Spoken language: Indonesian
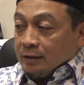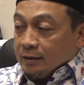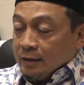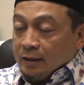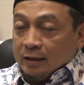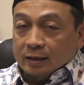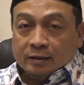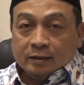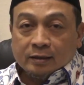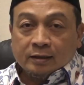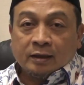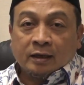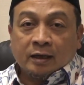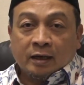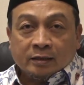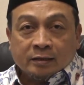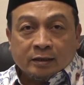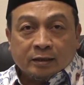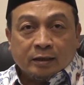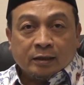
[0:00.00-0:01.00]
Ya,
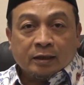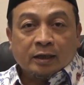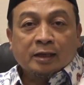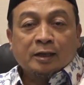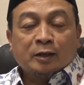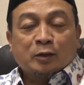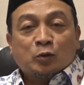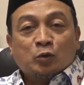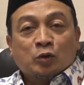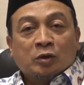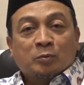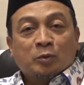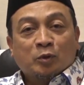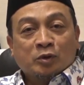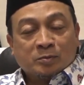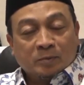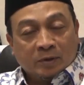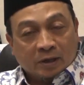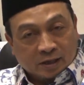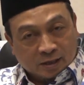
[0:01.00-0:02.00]
hanya dengan
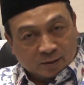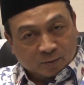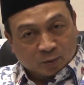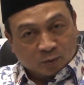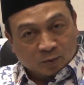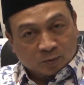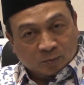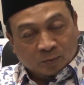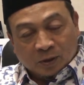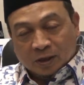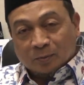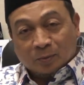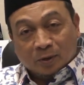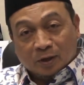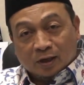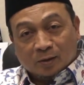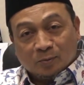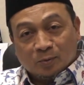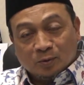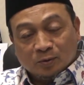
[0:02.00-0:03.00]
29 ribu. Mari
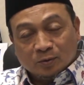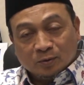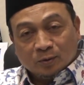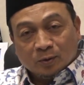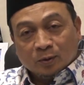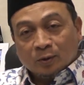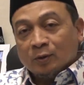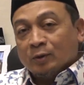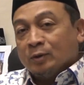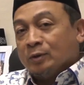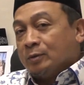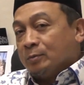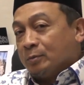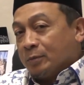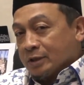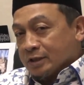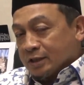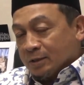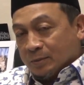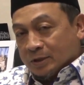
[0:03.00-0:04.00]
bergabung
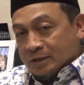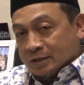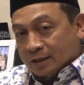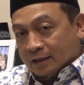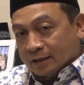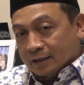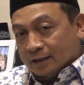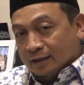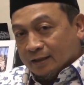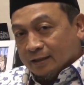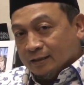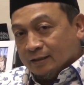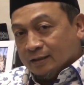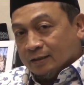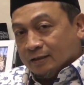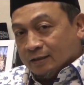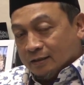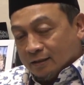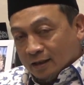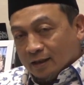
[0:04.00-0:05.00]
bersama saya
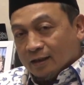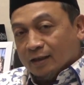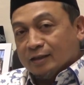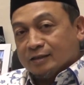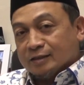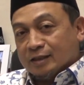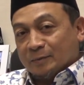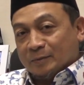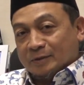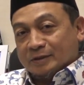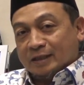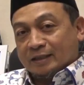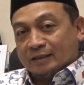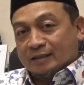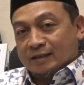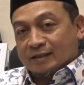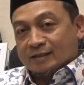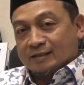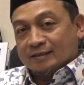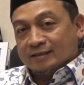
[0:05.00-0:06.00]
di Akhli Islamic
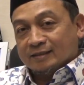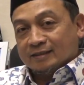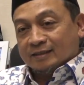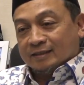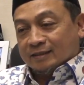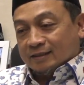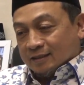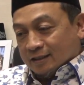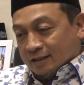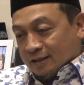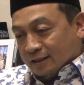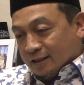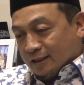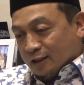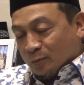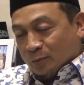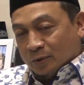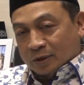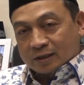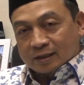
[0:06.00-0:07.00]
Center di
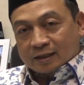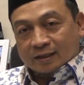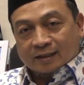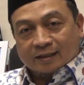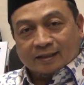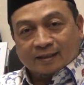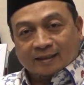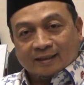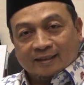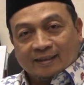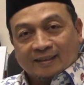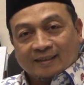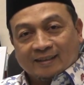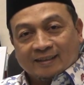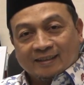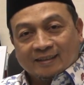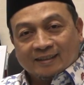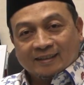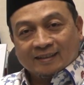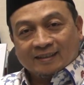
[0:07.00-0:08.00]
nomor rekening ini.
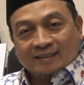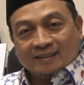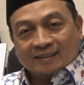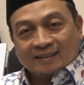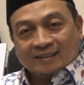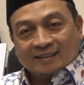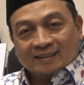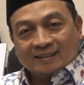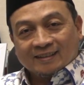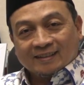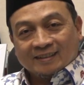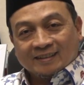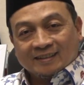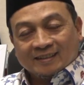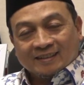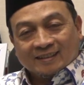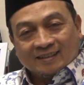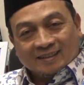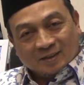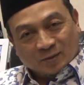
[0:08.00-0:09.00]

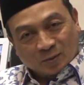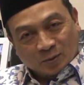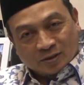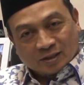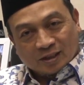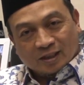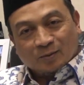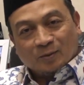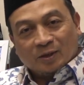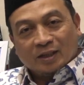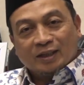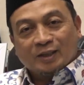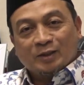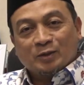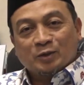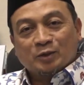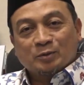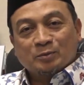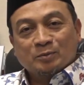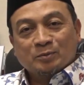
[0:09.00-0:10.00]

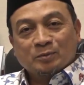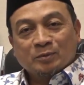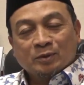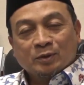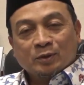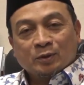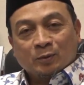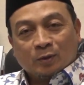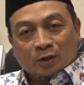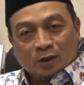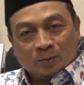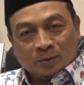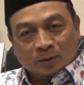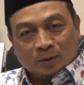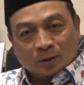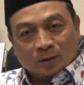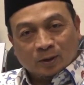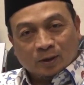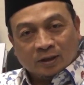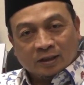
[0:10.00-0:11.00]
Wassalamualaikum
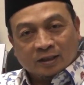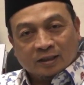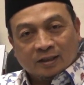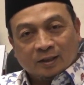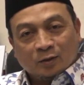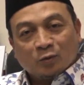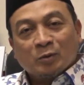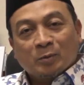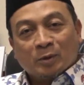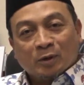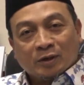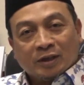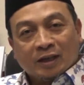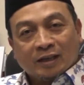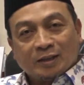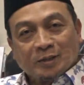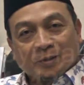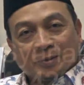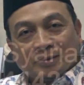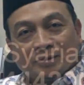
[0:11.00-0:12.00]
warahmatullahi
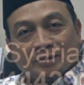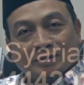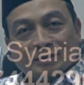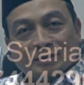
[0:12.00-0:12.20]
wabarakatuh.